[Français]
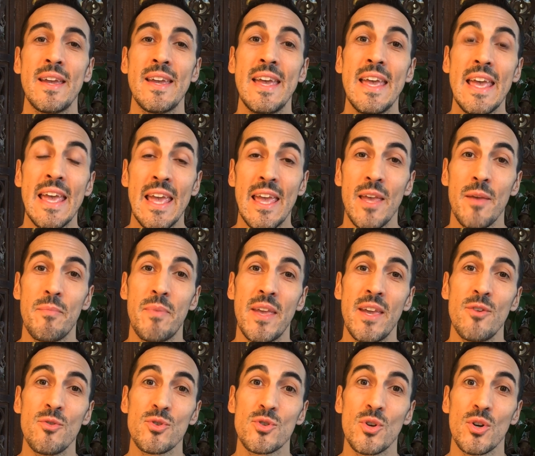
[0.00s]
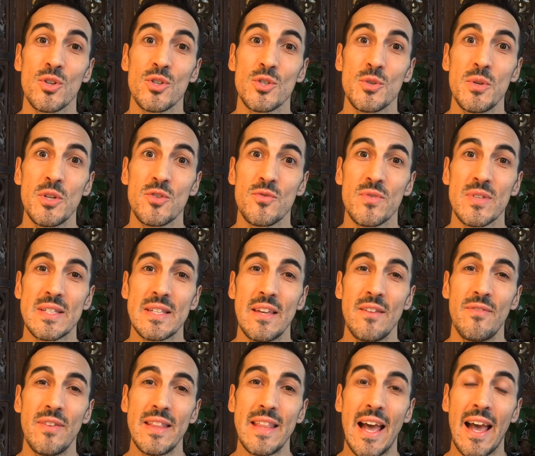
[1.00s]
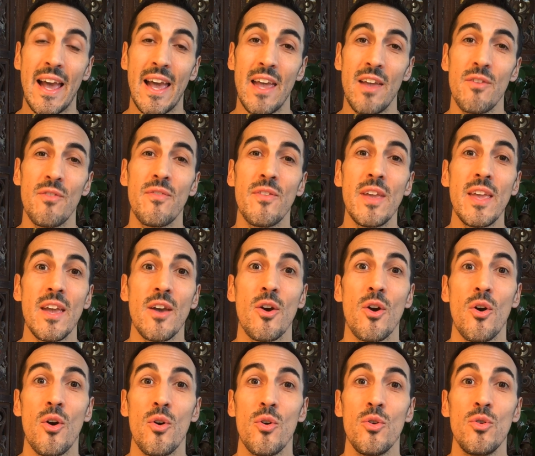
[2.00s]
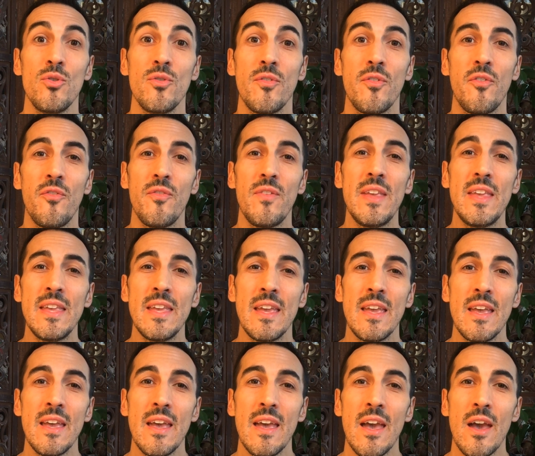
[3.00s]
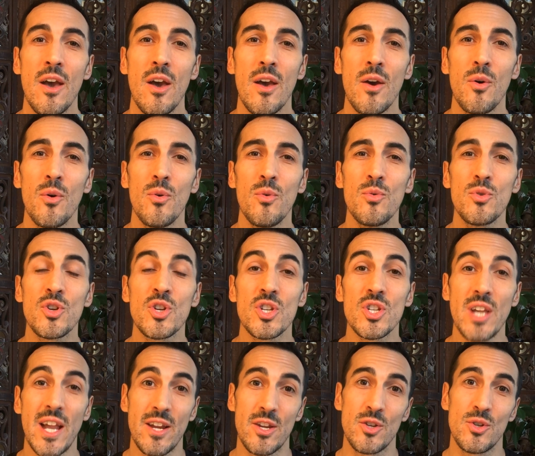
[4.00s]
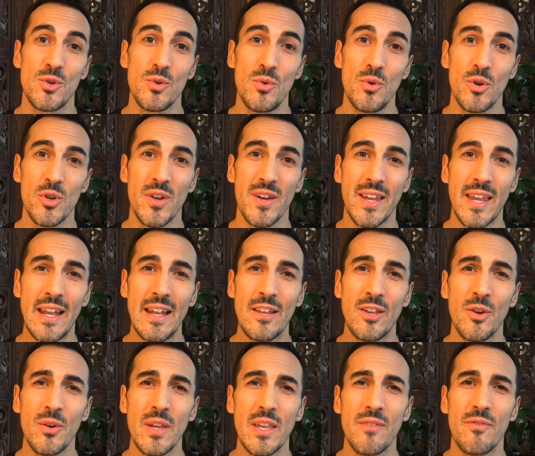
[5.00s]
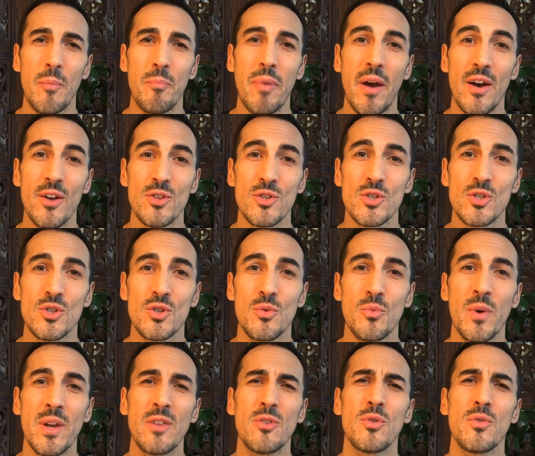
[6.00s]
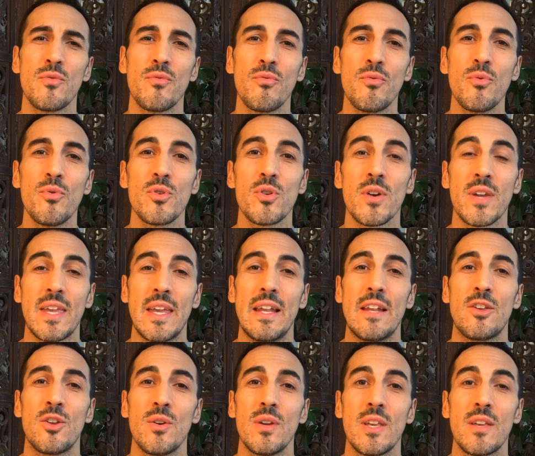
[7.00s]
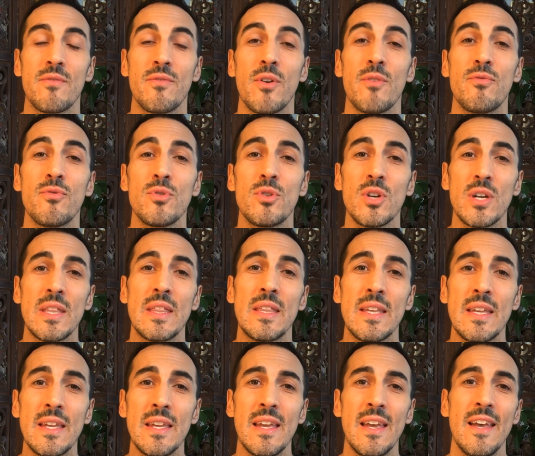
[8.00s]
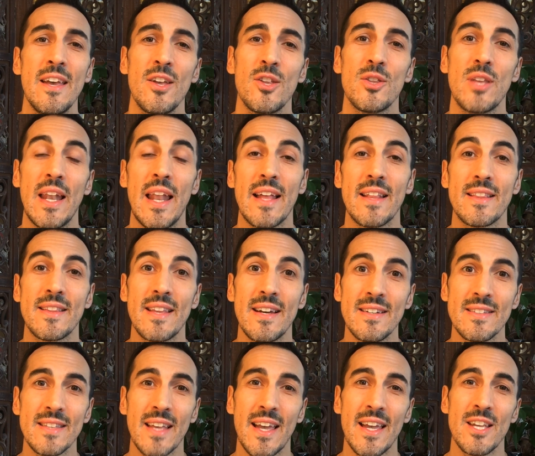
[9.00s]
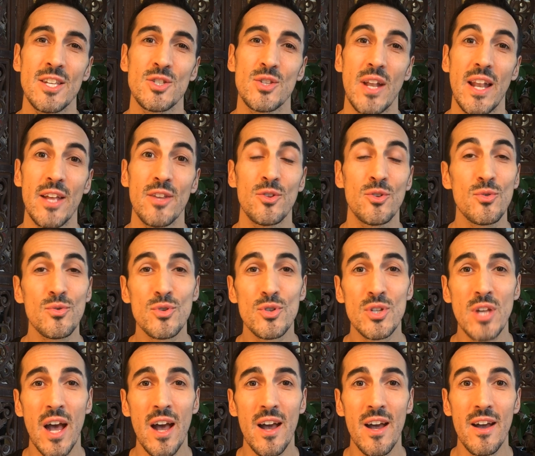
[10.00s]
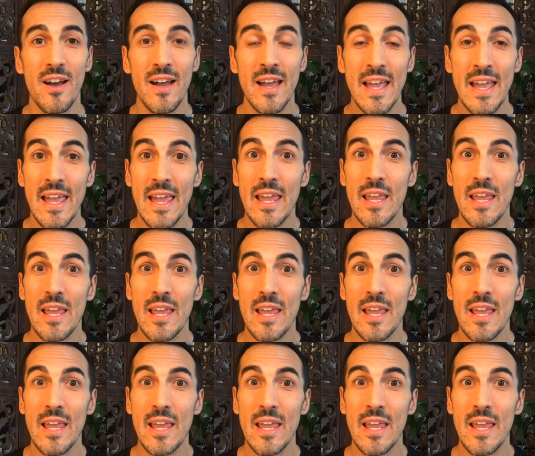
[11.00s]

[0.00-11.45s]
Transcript: Et eh bien aujourd'hui, je vous invite à rêver une vie où chaque jour, il y a quelqu'un qui va prendre soin de vous, il y a quelqu'un qui va vous donner de la tendresse, de la douceur.